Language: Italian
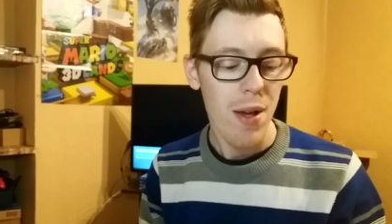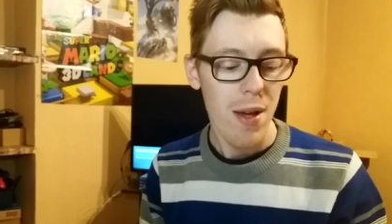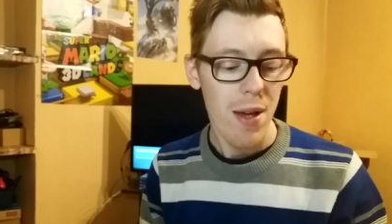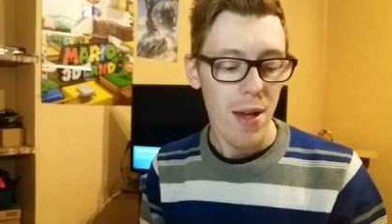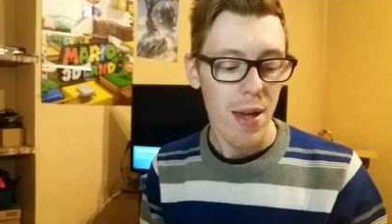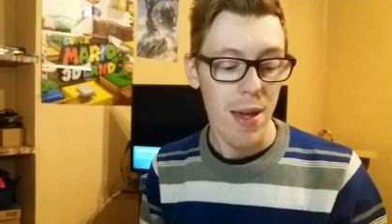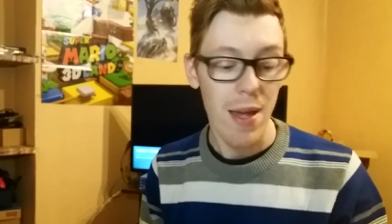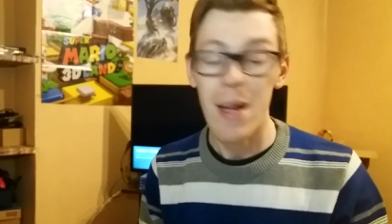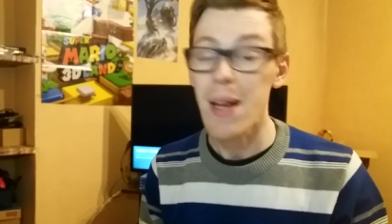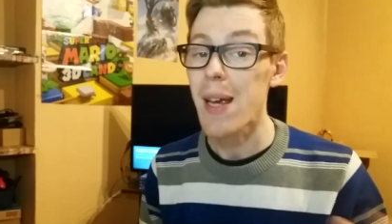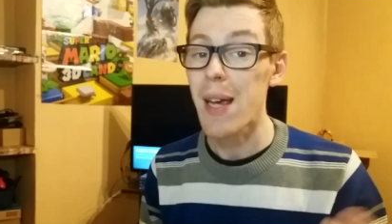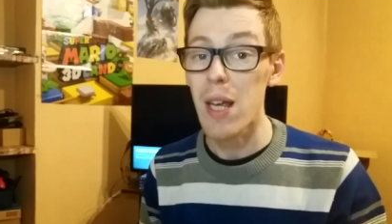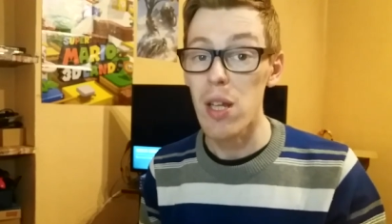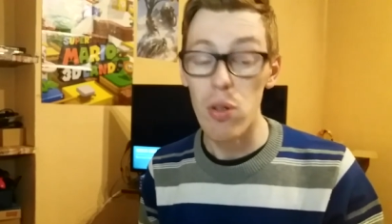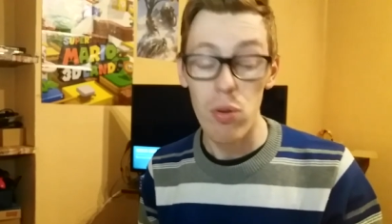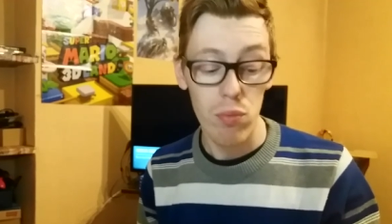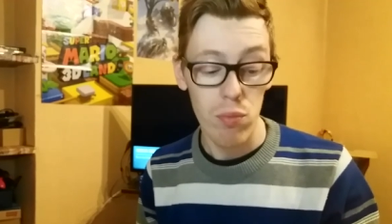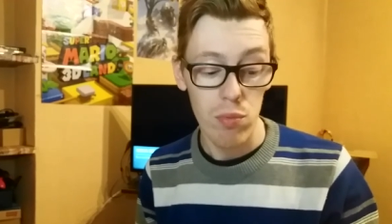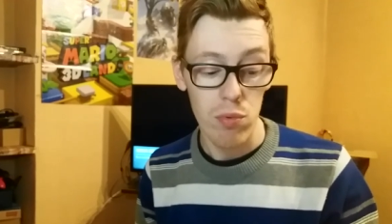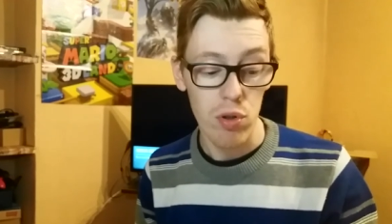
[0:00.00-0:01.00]
eh, che
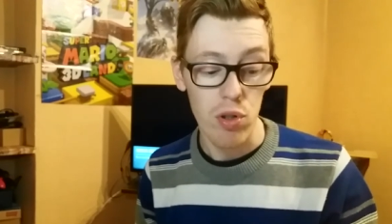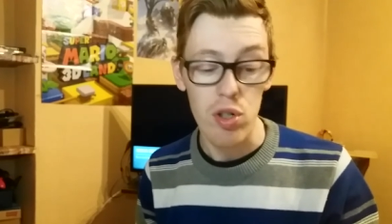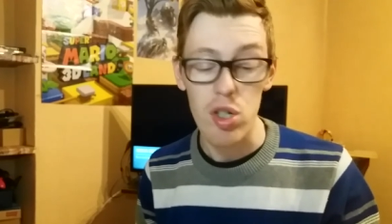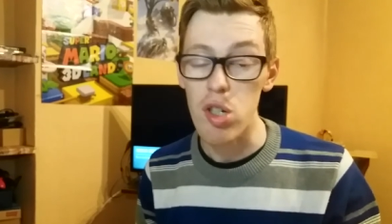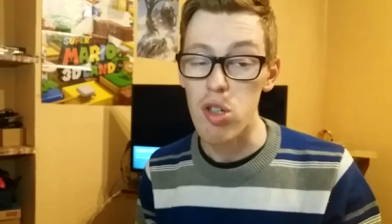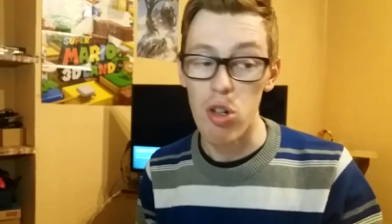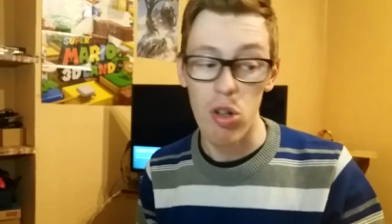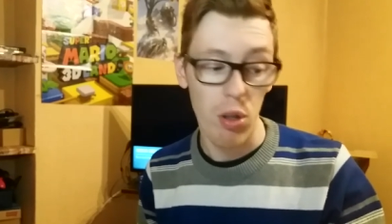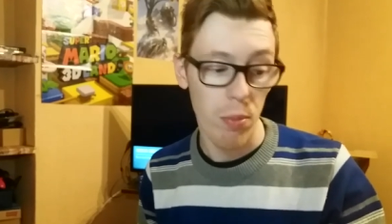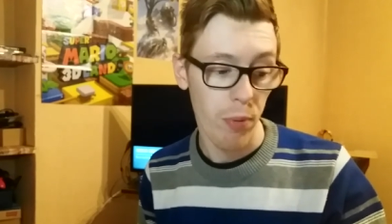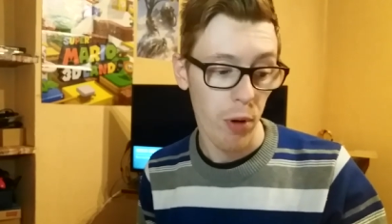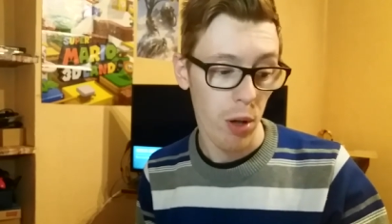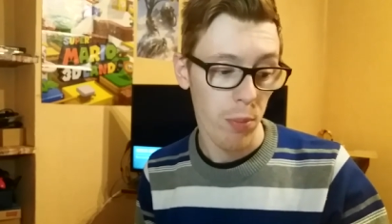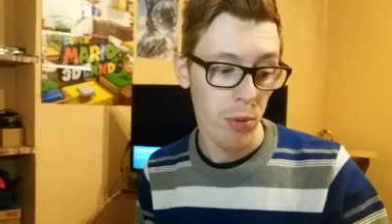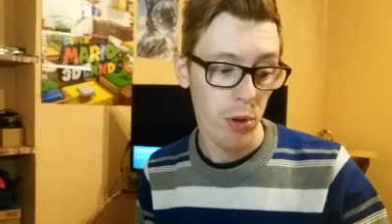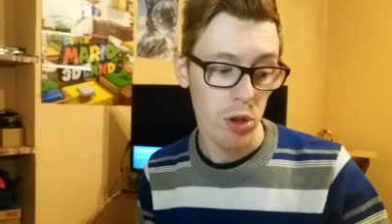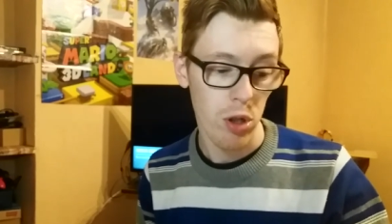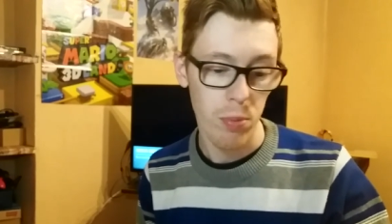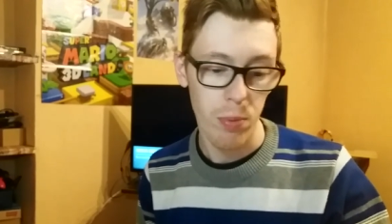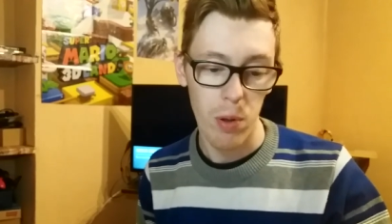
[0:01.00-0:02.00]
non, non, ci sono però
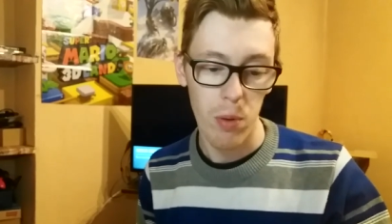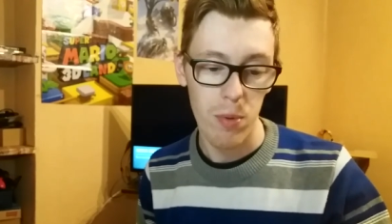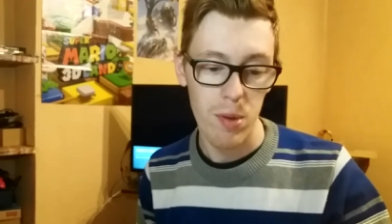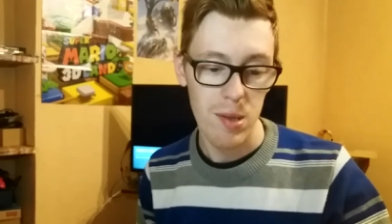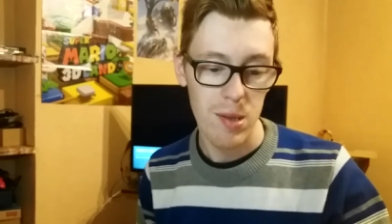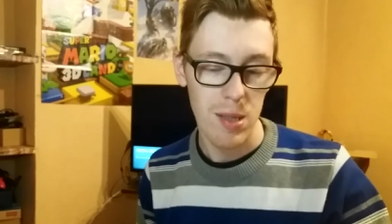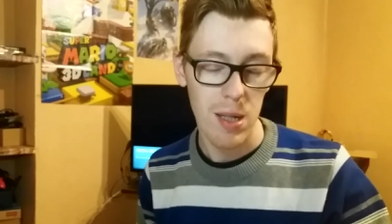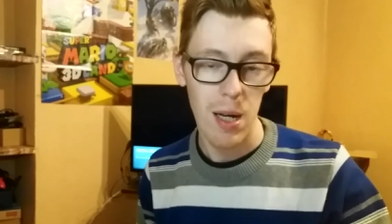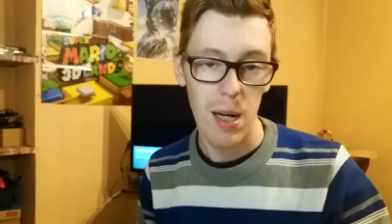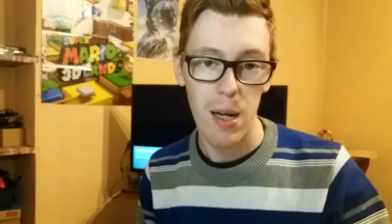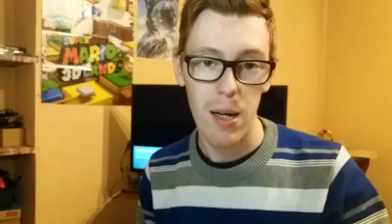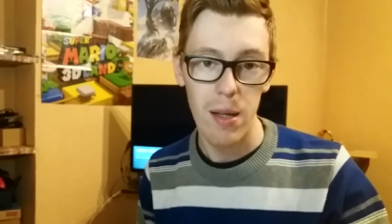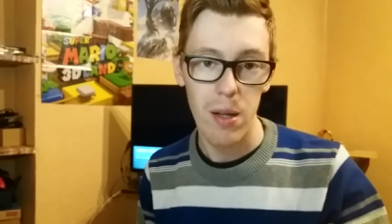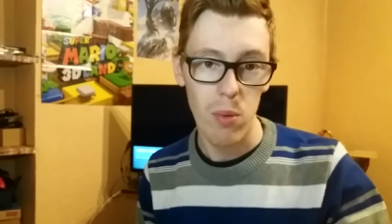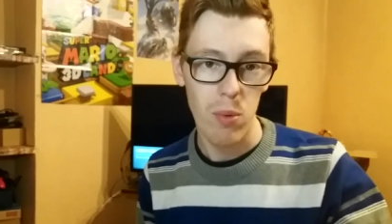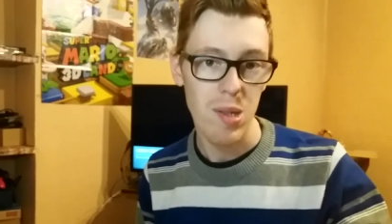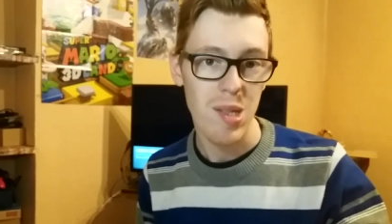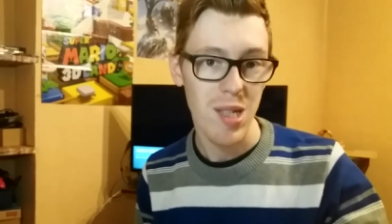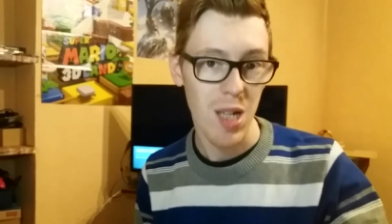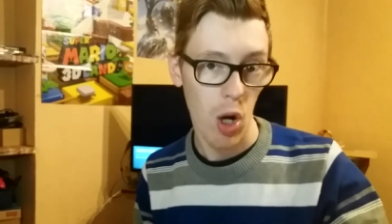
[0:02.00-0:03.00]
purtroppo in questa, in
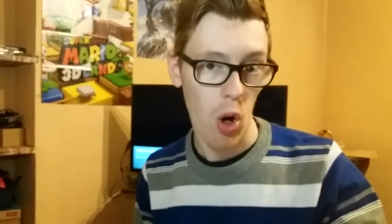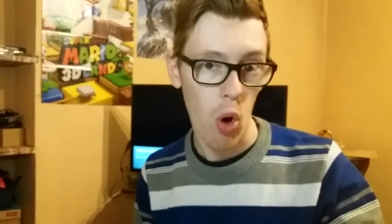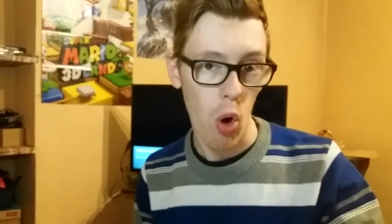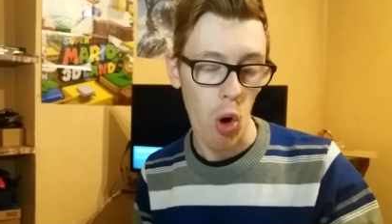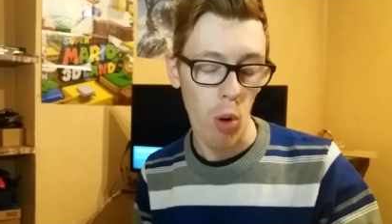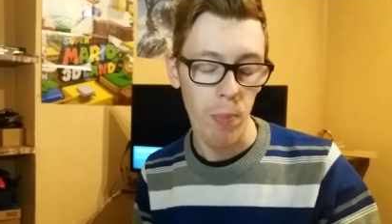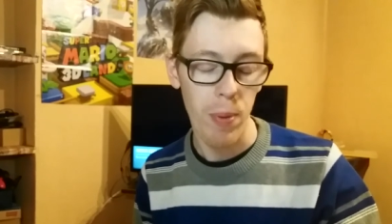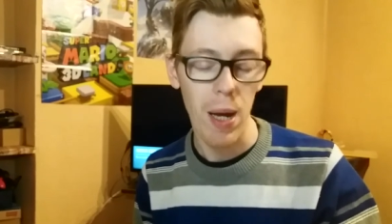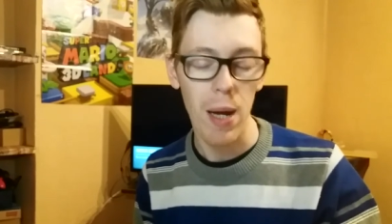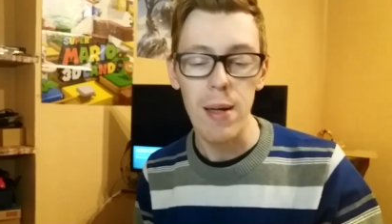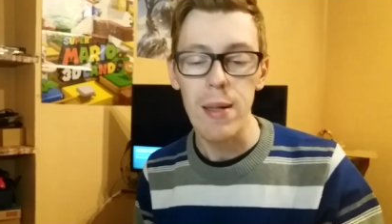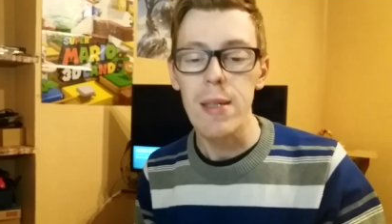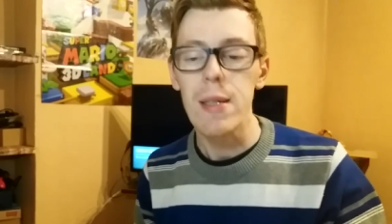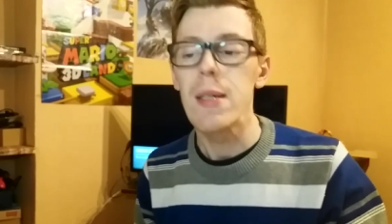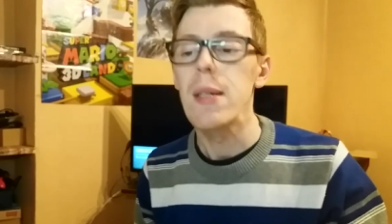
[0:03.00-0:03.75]
questa copia